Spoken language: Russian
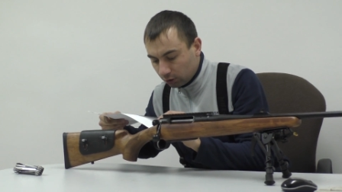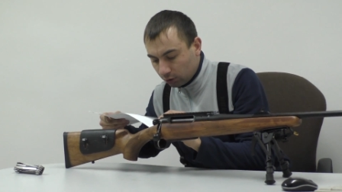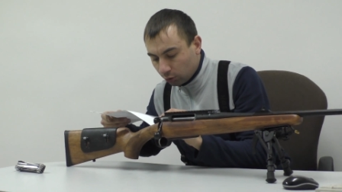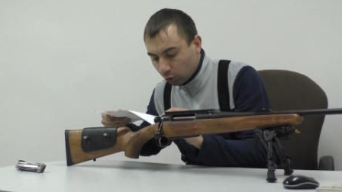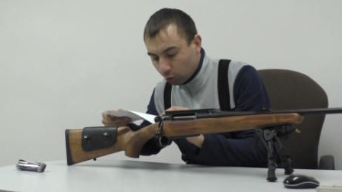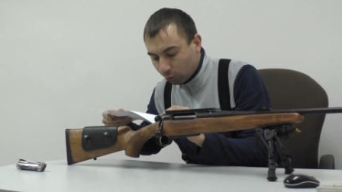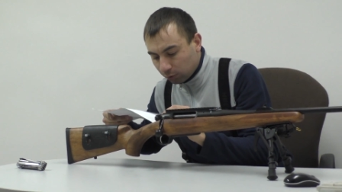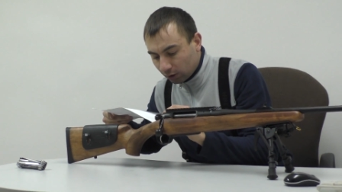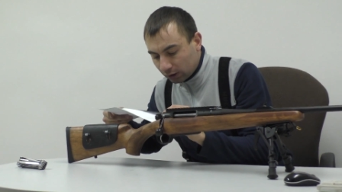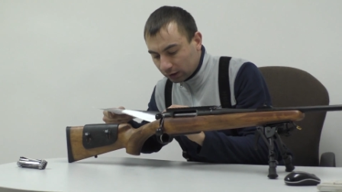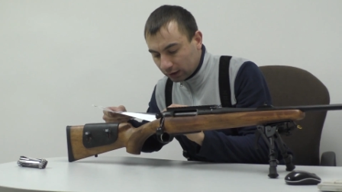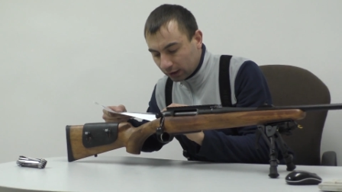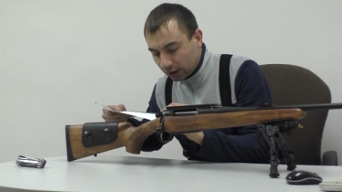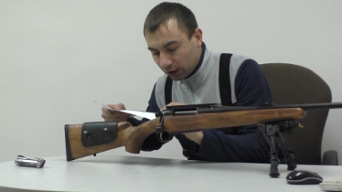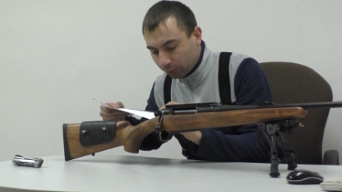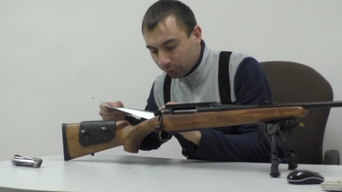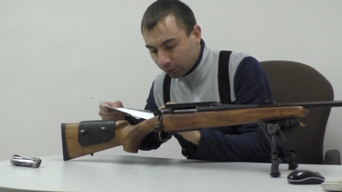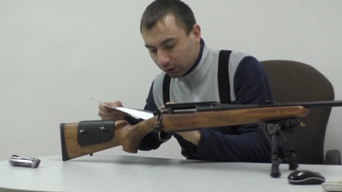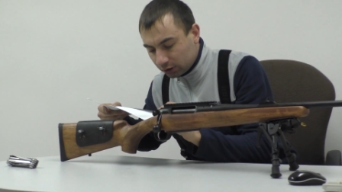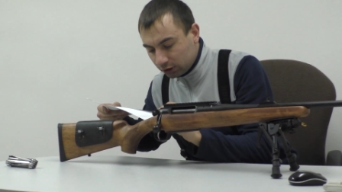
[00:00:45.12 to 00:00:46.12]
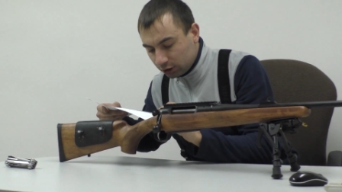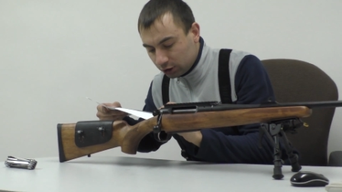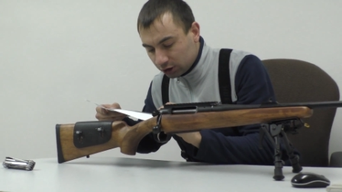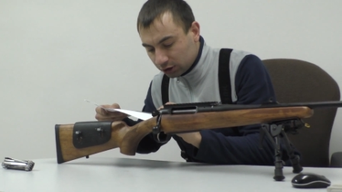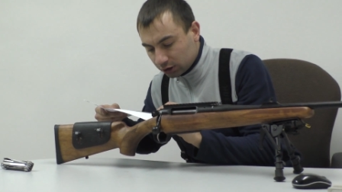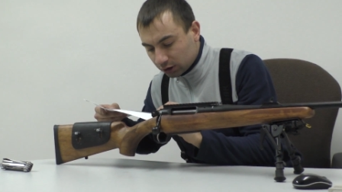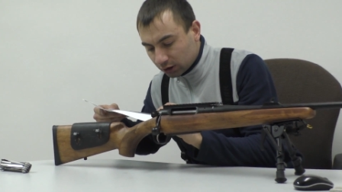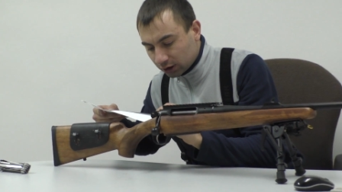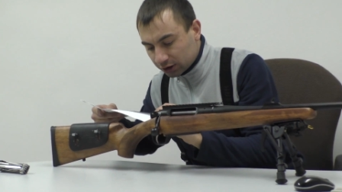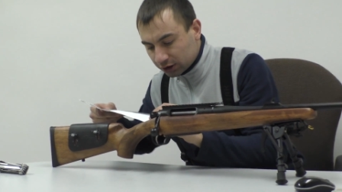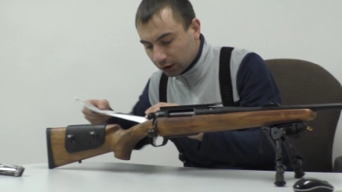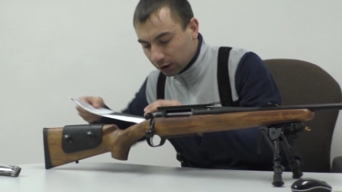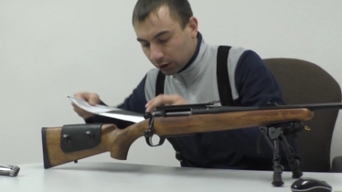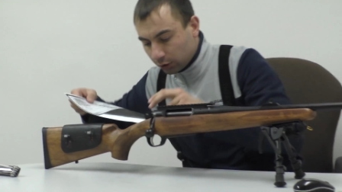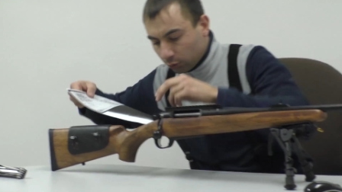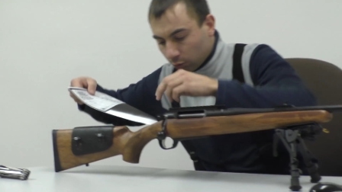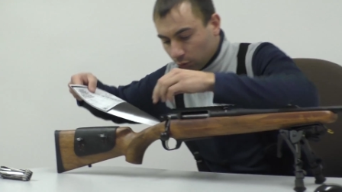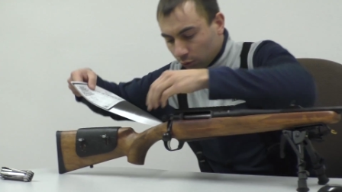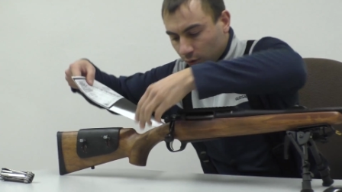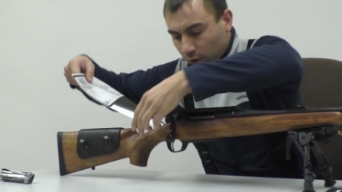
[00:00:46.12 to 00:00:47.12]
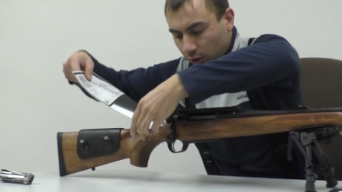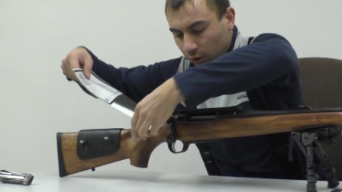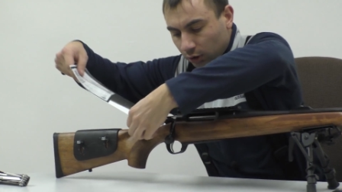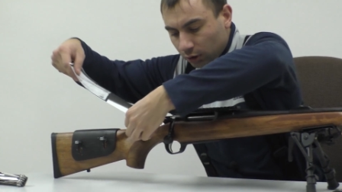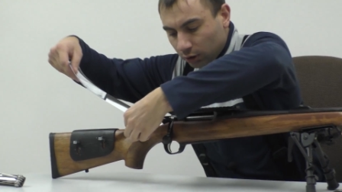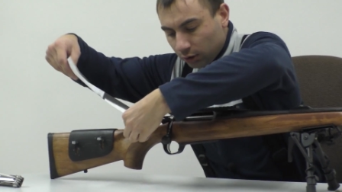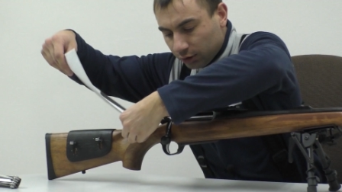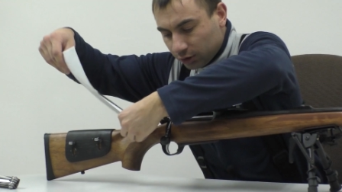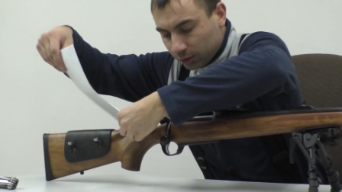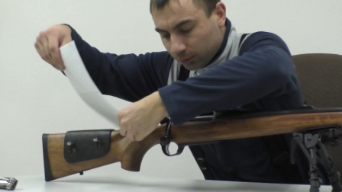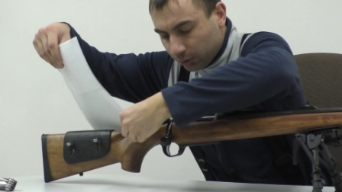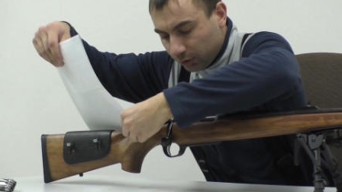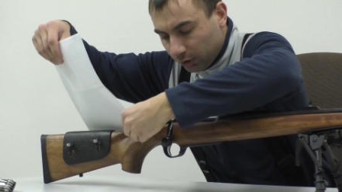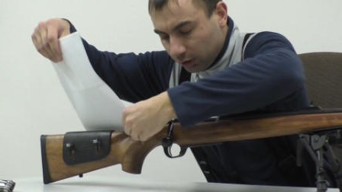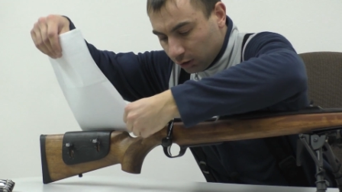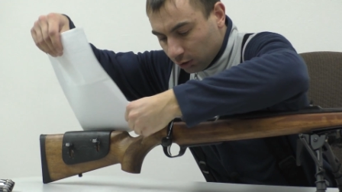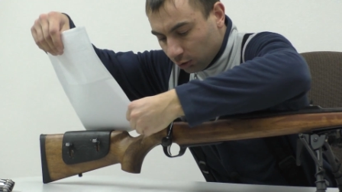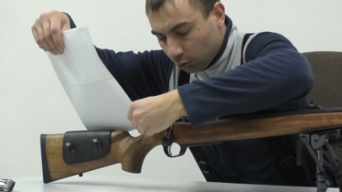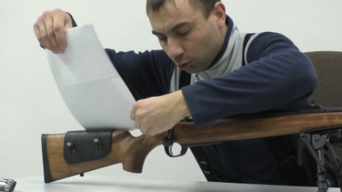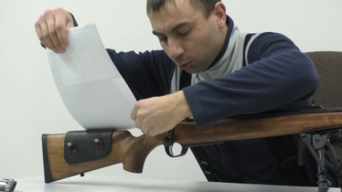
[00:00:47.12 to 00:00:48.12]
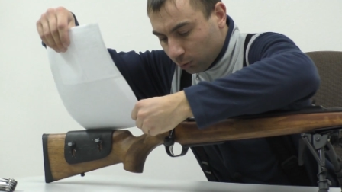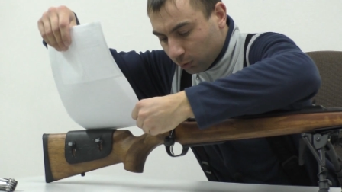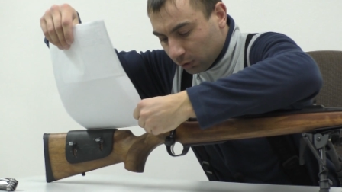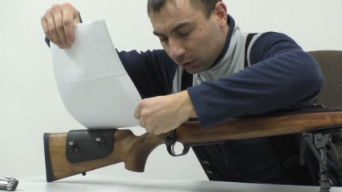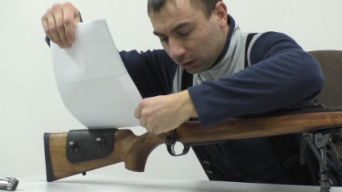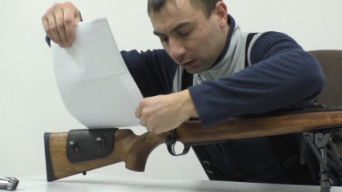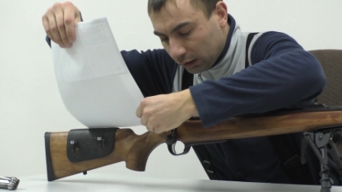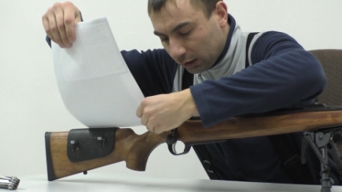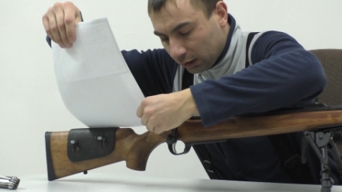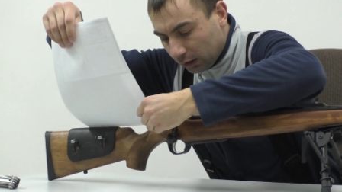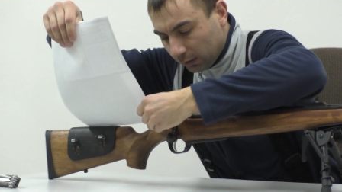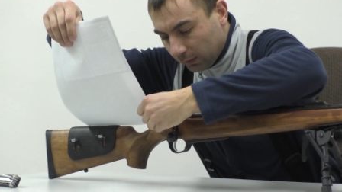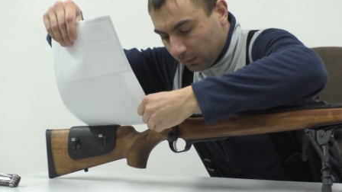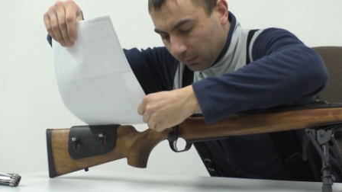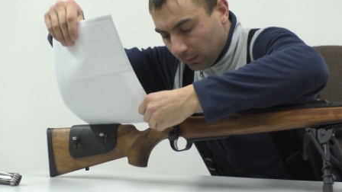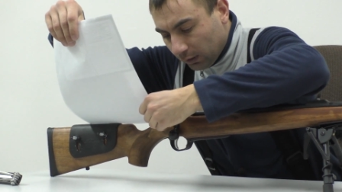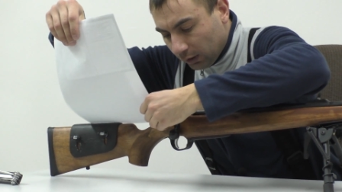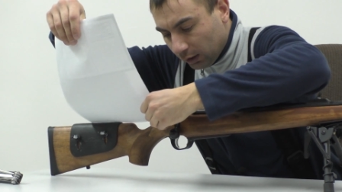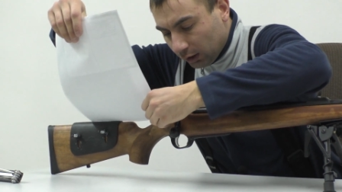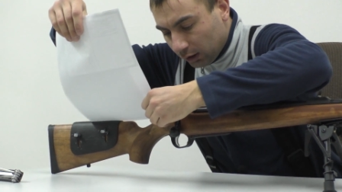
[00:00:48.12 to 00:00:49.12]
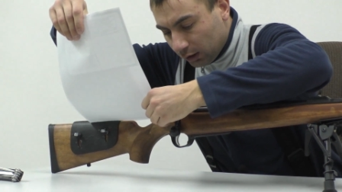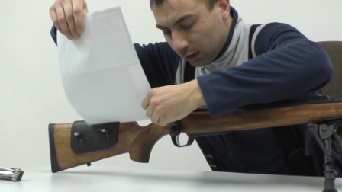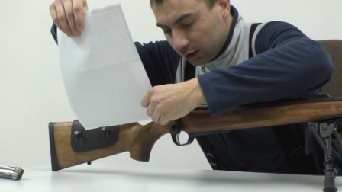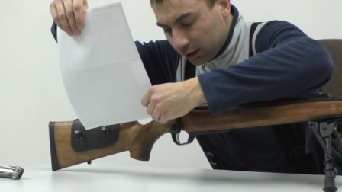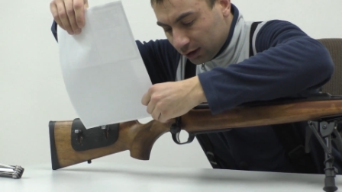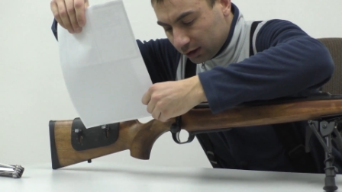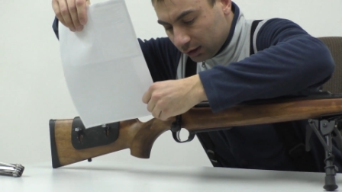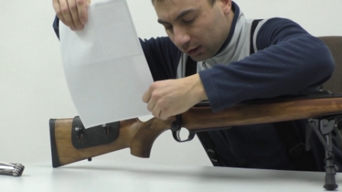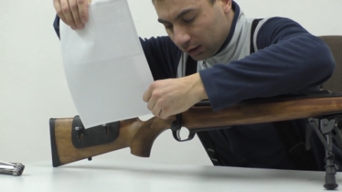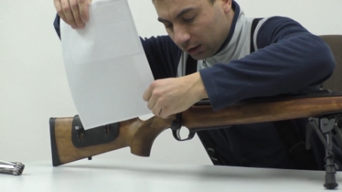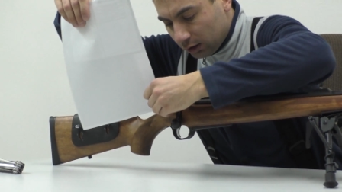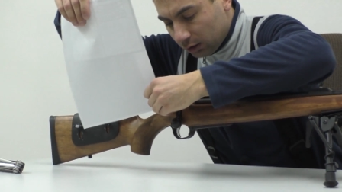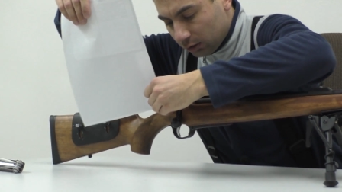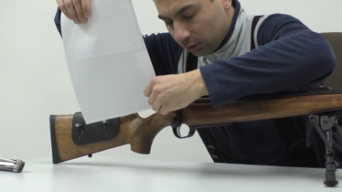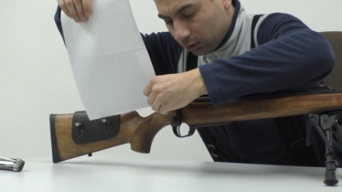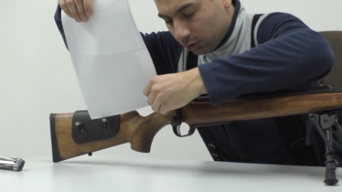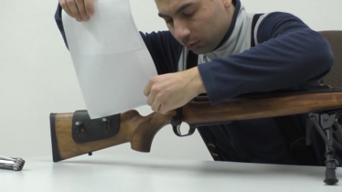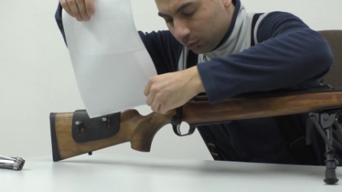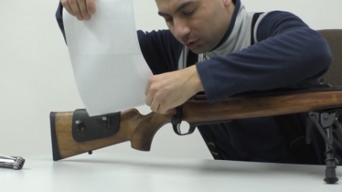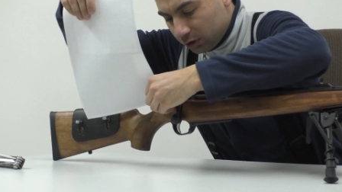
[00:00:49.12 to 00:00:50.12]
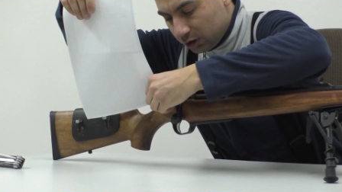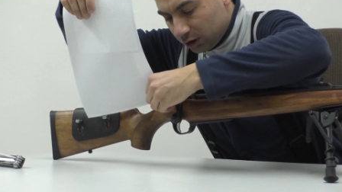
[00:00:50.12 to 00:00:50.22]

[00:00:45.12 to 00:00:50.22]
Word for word: до болта я практически достаю. Смотрите, до болта. И сейчас, когда мы